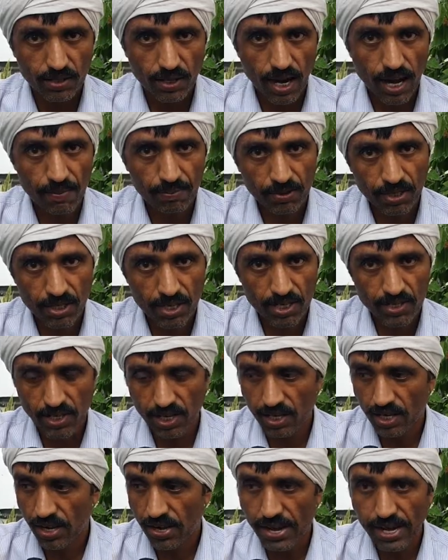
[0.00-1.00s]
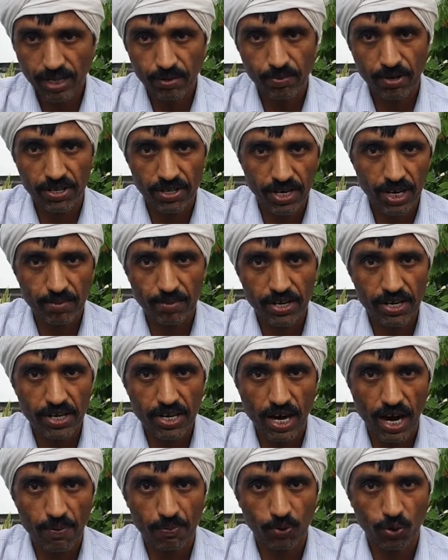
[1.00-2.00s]
आपकी नज़र एक महीने में
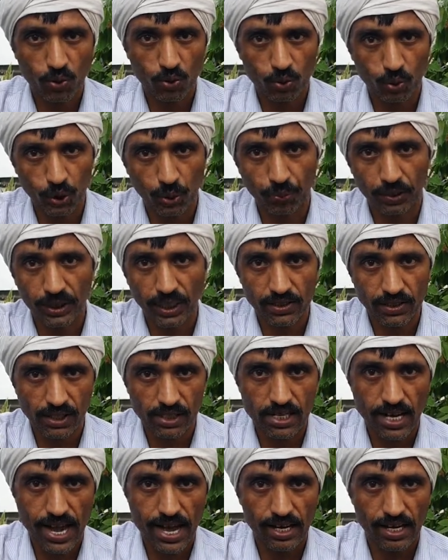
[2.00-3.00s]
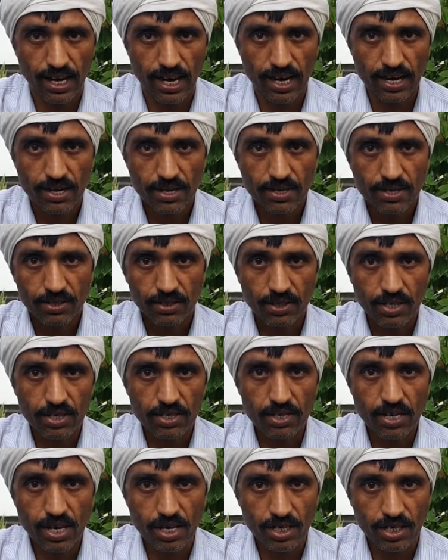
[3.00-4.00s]
ही आपको खुद पता चल जाएगा कि
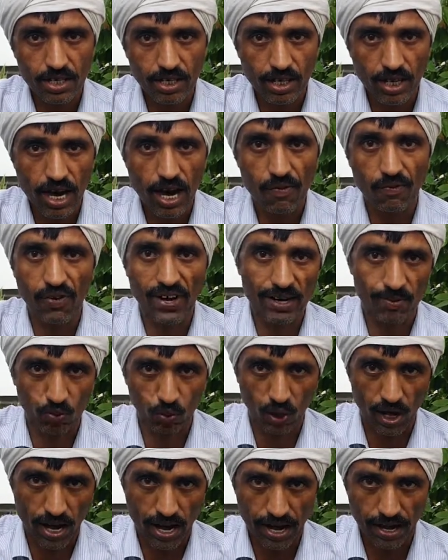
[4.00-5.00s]
ये क्या फार्मूला